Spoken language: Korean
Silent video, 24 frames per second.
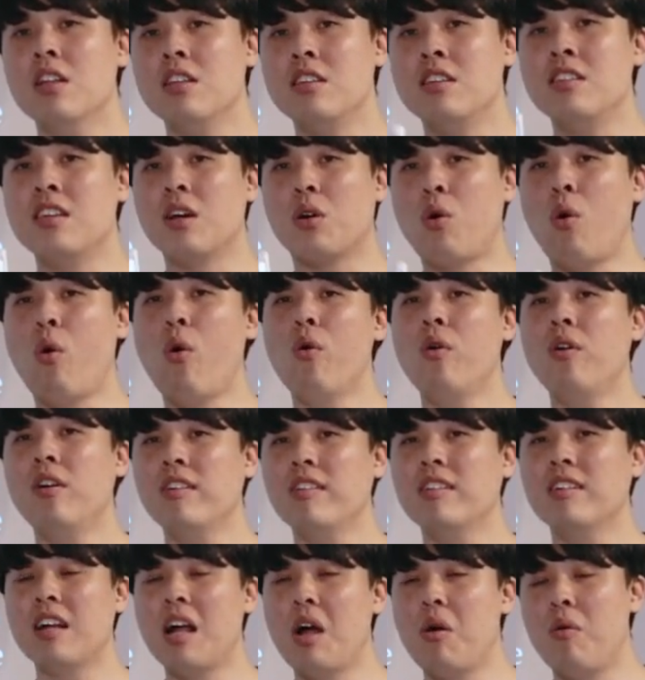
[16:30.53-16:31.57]
진짜
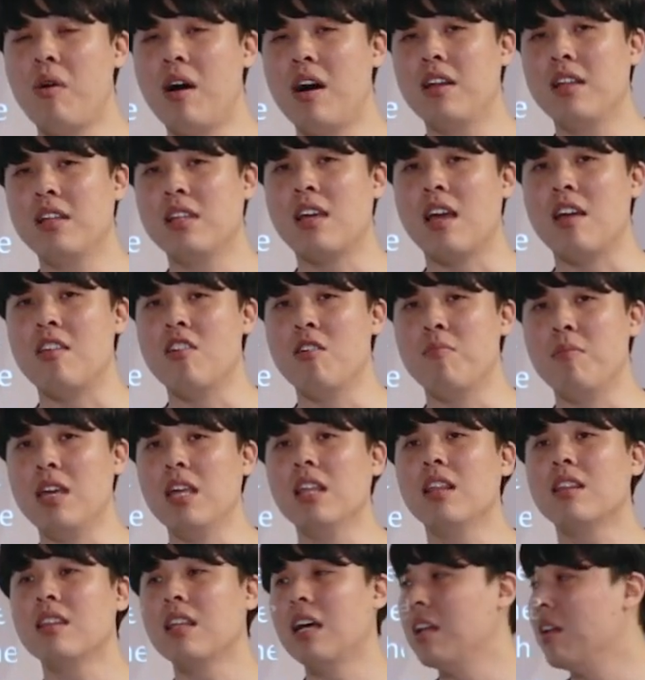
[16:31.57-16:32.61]
cold라고 하는 개념이
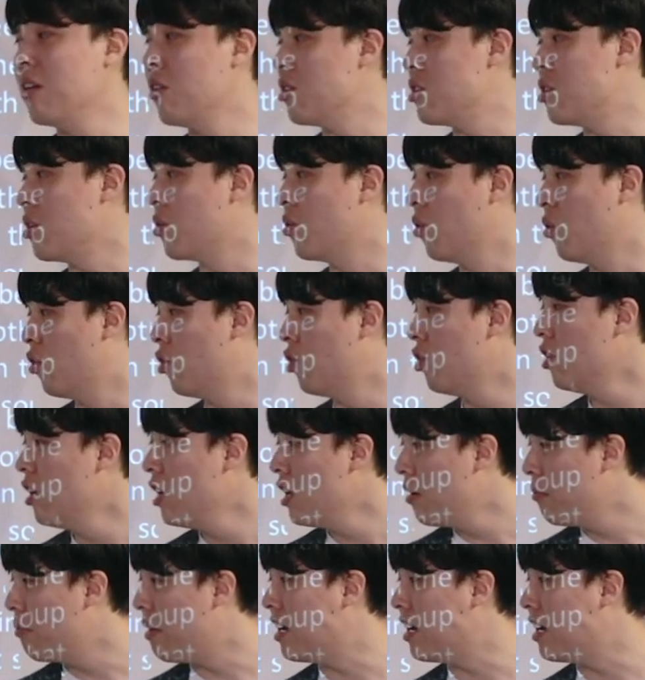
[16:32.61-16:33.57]
있다는 것이고